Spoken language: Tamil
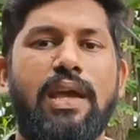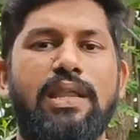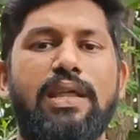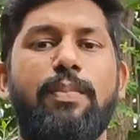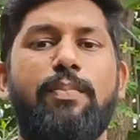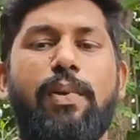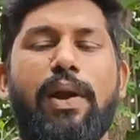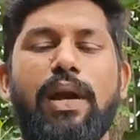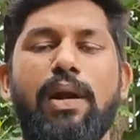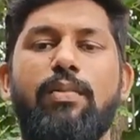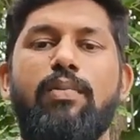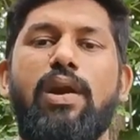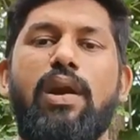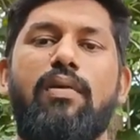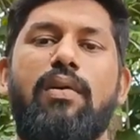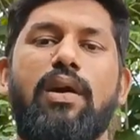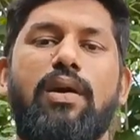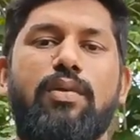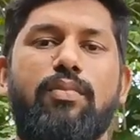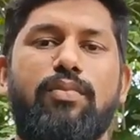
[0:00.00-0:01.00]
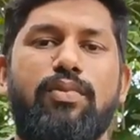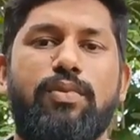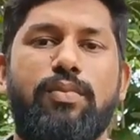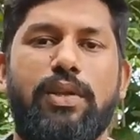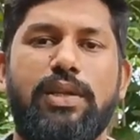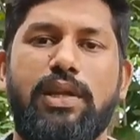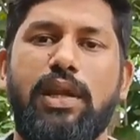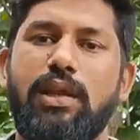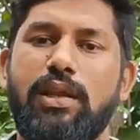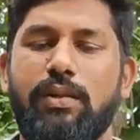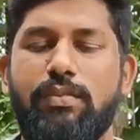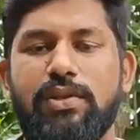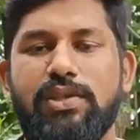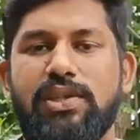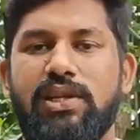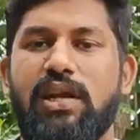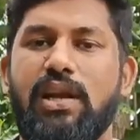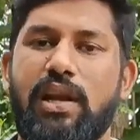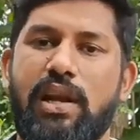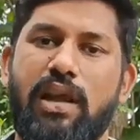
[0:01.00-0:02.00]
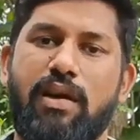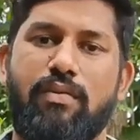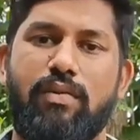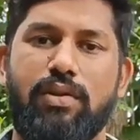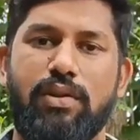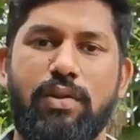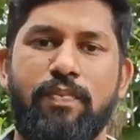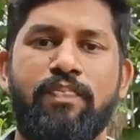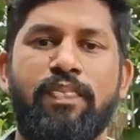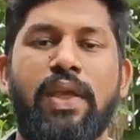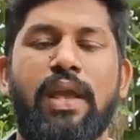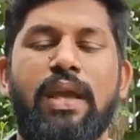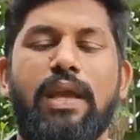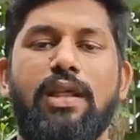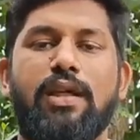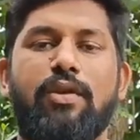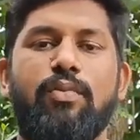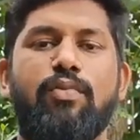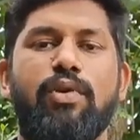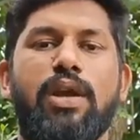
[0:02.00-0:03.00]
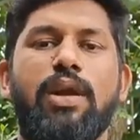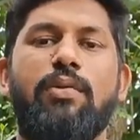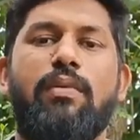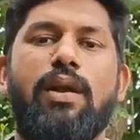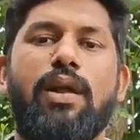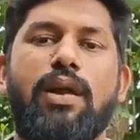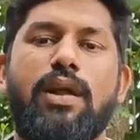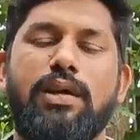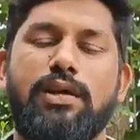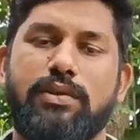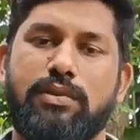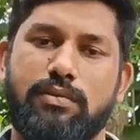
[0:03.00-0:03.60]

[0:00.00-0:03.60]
இதே பண்ண முறையில் வளர்க்கும் போது பார்த்தீங்கன்னா இந்த பிரச்சனைகள் நிறையா வருது இதுக்கு முக்கியமான